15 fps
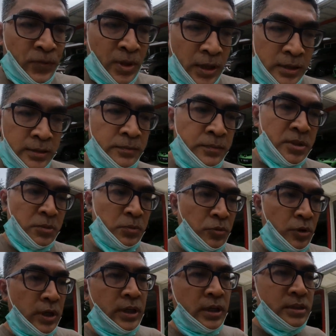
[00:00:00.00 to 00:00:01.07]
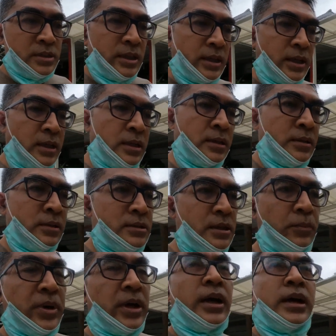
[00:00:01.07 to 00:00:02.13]
dan semua yang saya
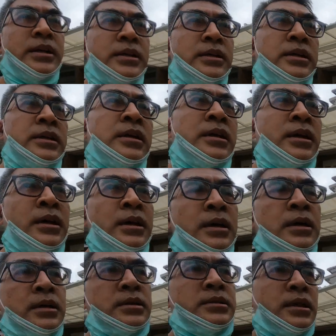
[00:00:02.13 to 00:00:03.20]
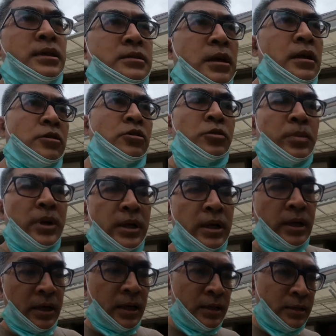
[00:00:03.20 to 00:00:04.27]
sampaikan ini saya selalu
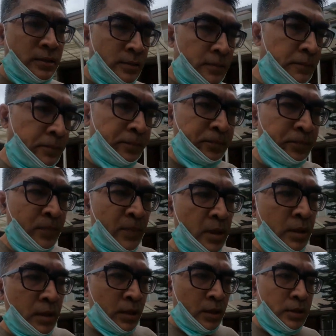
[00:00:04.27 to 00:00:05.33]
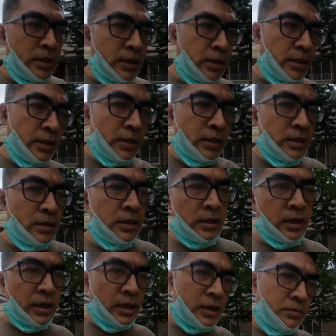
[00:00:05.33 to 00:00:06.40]
upayakan
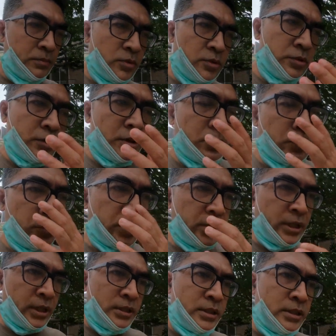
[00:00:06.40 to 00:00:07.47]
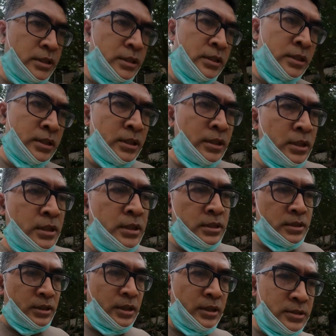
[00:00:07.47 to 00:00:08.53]
direkam untuk kemudian di
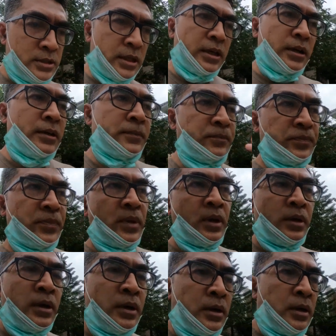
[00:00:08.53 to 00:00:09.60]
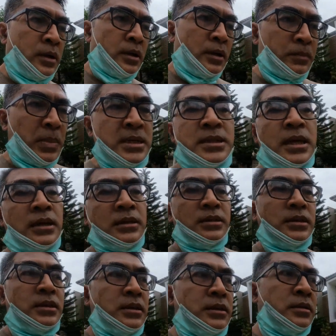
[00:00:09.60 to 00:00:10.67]
ya saya pasang
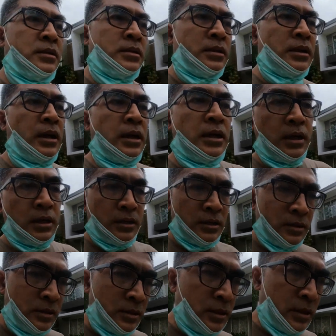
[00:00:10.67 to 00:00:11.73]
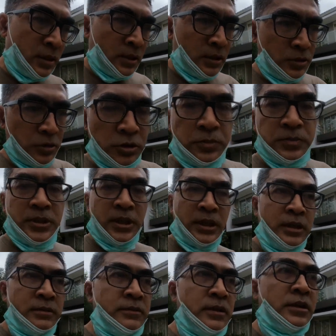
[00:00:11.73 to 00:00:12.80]
di kanal YouTube
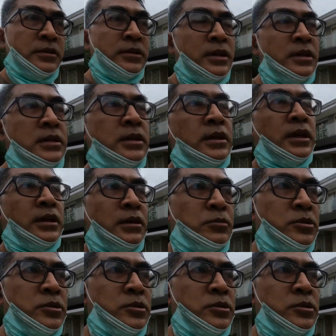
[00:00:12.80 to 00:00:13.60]
saya gitu ya. Jadi Anda